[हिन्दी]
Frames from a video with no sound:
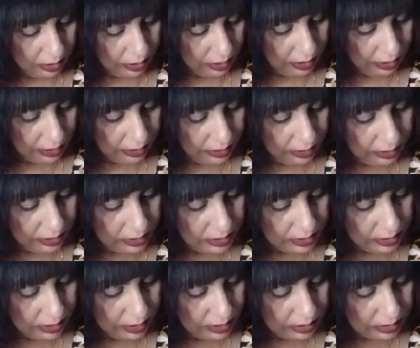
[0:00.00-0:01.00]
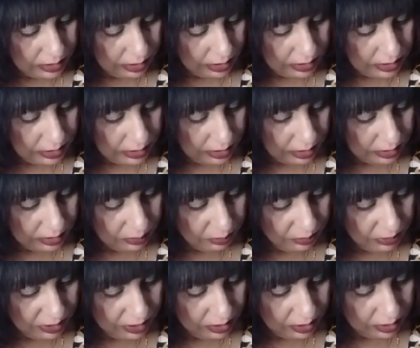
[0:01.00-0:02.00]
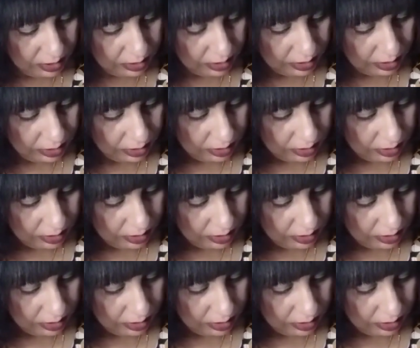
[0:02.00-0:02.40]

एंड इसके साथ साथ में